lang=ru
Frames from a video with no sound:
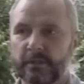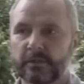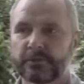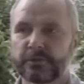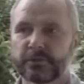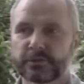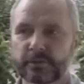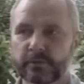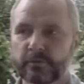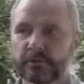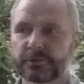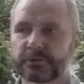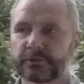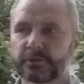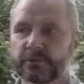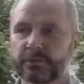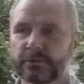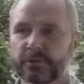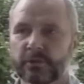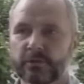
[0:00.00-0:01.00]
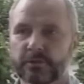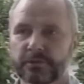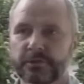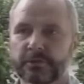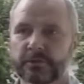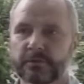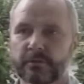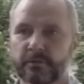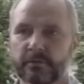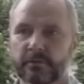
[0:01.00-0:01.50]
несложный,
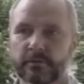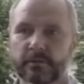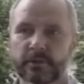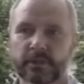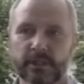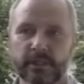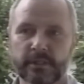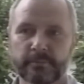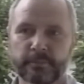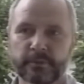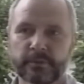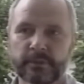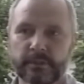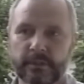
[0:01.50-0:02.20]
нелегкий э, хлеб,